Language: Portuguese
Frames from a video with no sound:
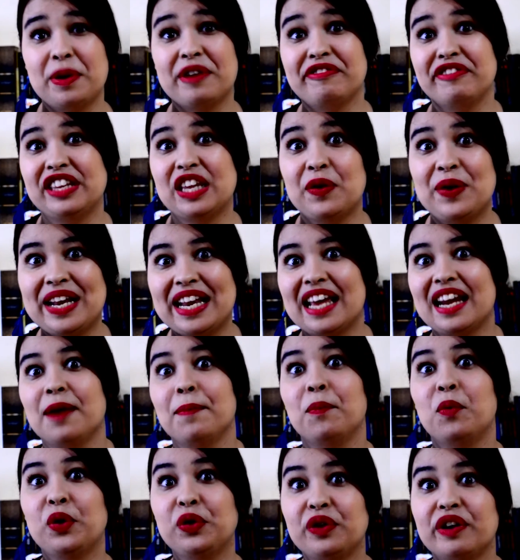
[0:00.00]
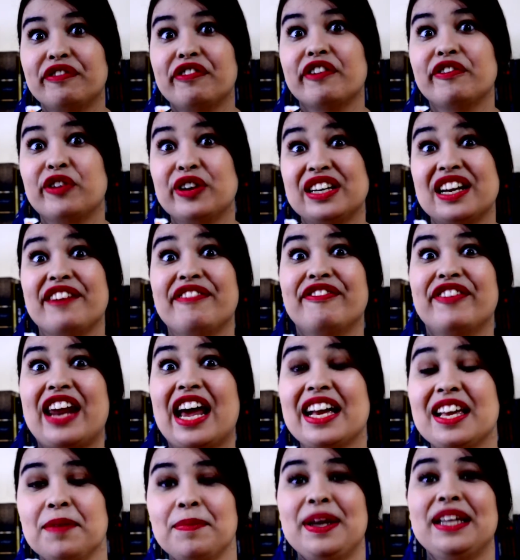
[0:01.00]
afinal ele era muito a favor da
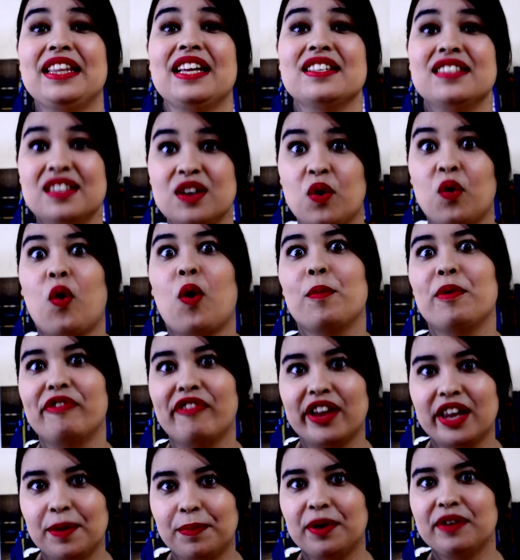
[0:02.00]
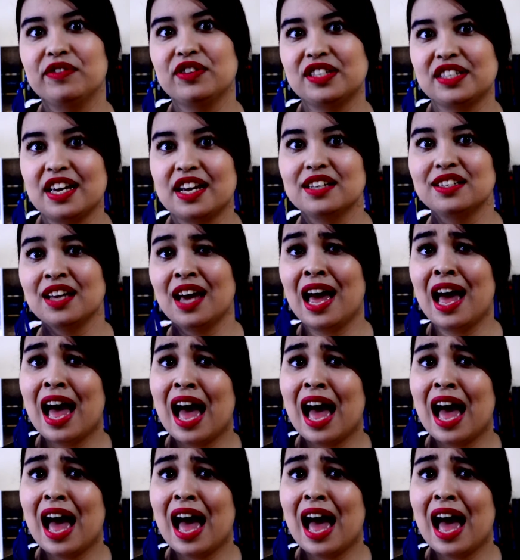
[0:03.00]
fragmentação, como eu falei para vocês,